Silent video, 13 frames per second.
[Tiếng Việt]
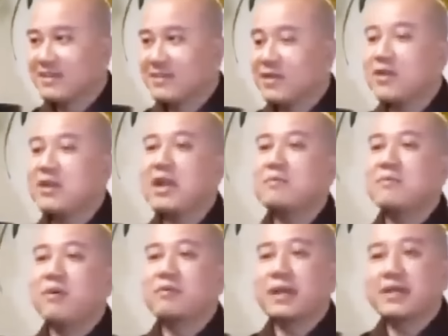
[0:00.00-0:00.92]
Nó là
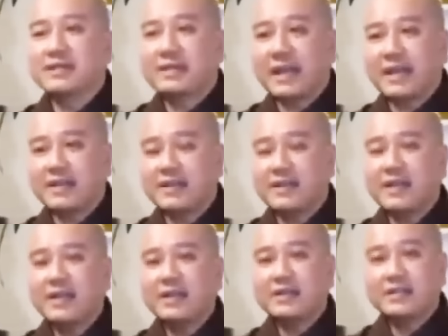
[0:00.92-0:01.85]
một cái cây
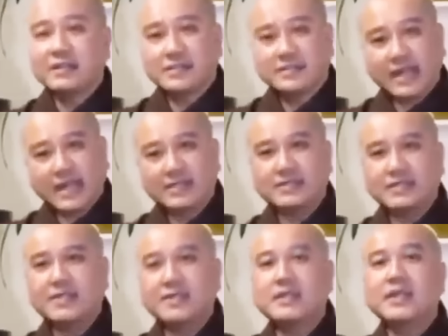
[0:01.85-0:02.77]
trang
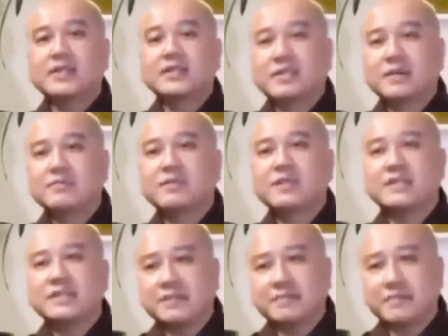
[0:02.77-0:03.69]
trí trong cái
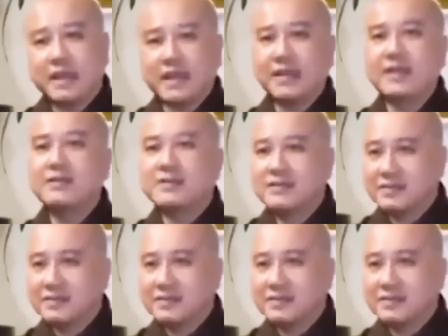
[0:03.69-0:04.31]
dịp lễ,